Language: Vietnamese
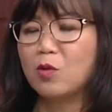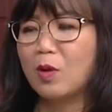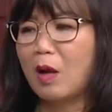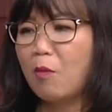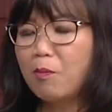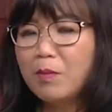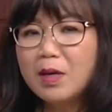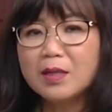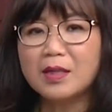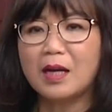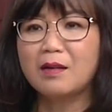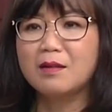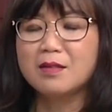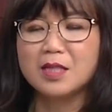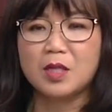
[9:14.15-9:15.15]
tôi không bước
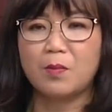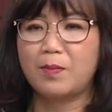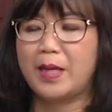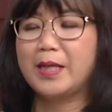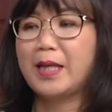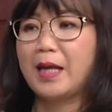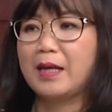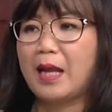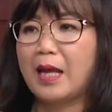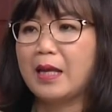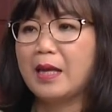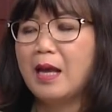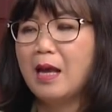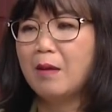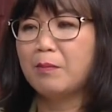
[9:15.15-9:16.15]
ra đường trong mấy tháng nay